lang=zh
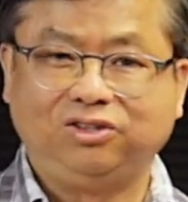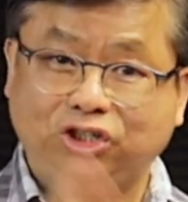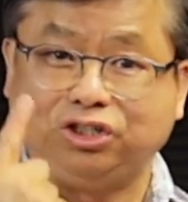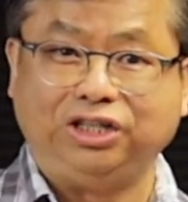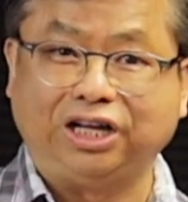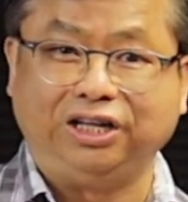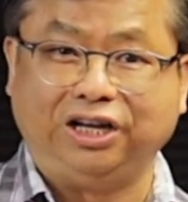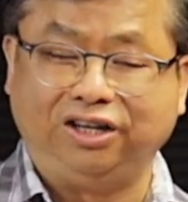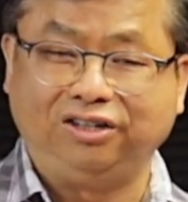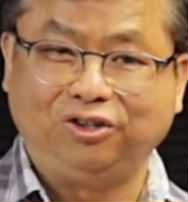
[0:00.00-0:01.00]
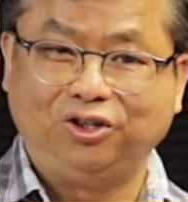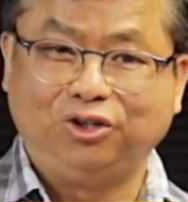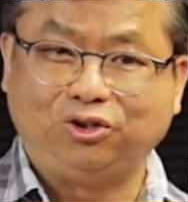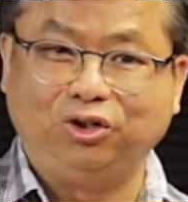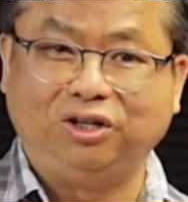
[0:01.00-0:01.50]
自己一个人
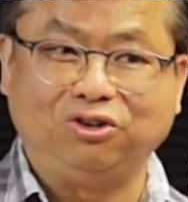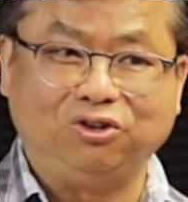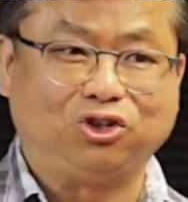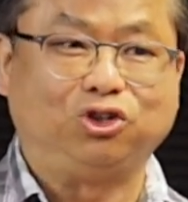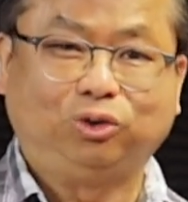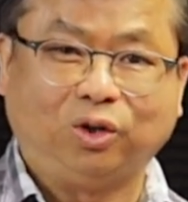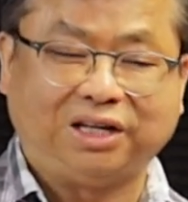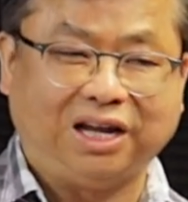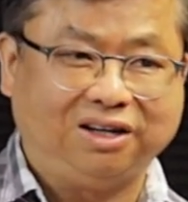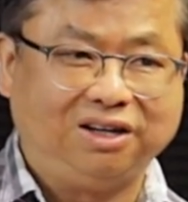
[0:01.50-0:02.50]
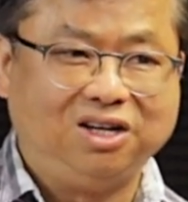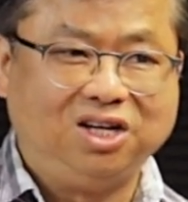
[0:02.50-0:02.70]
去了十多天，